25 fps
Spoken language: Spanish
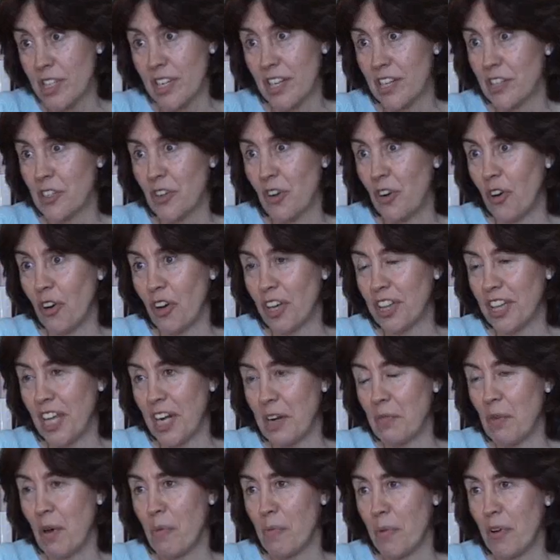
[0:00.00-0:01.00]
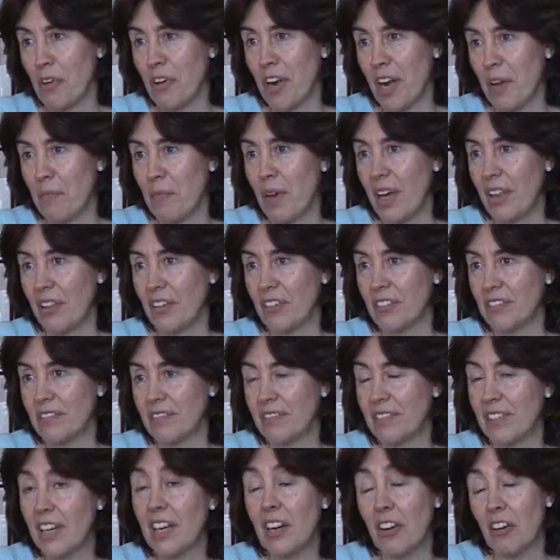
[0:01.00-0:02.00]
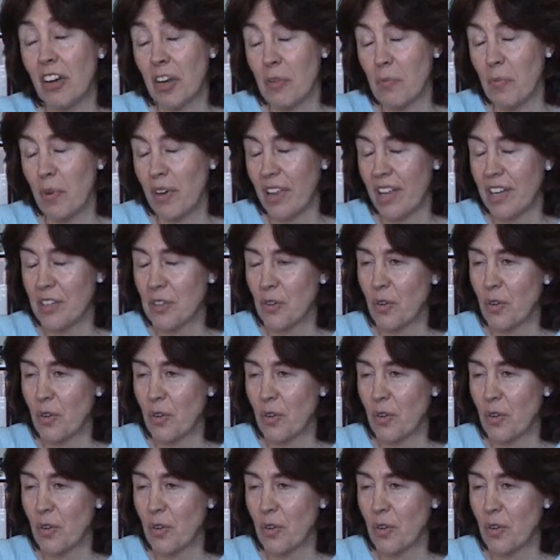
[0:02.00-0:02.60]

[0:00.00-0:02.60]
es eso lo que tenemos programado y lo que pueda